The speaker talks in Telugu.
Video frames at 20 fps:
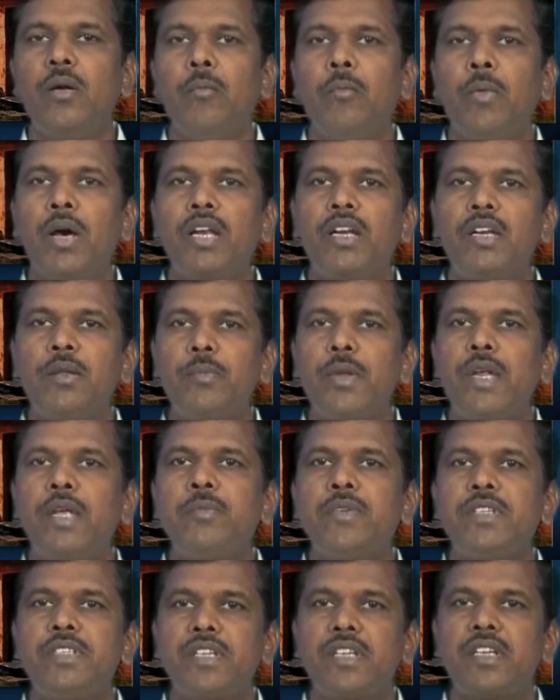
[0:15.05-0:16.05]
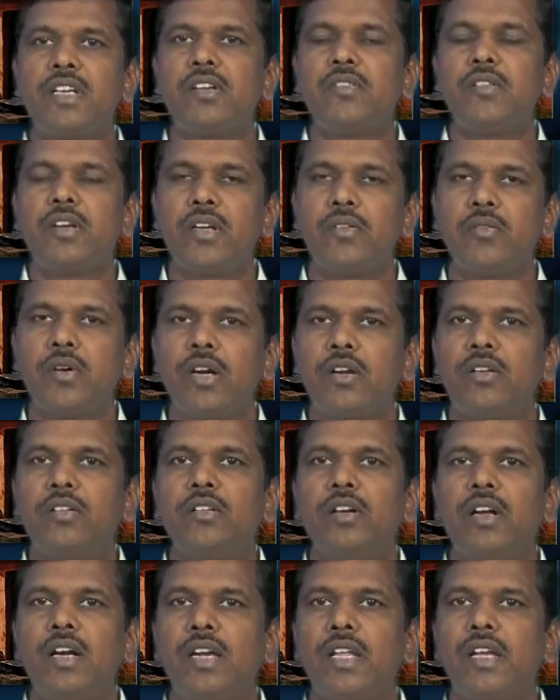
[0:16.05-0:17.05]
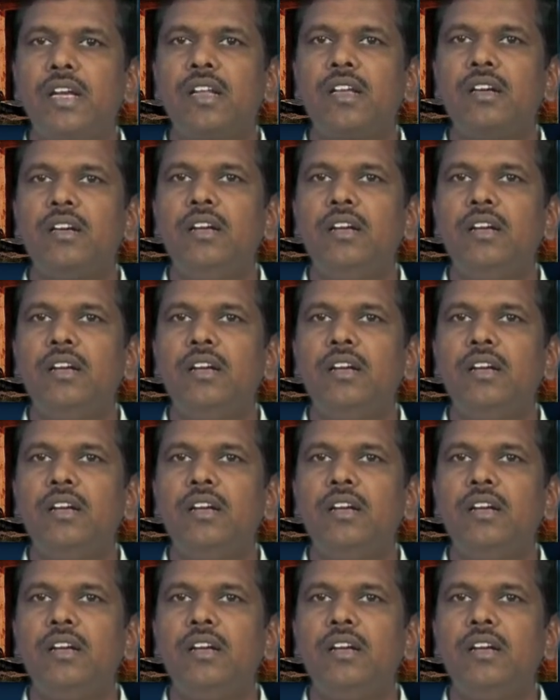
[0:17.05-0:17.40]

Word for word: మనల్ని ప్రేమించేటటువంటి వాళ్ళు అంటే ఇక్కడ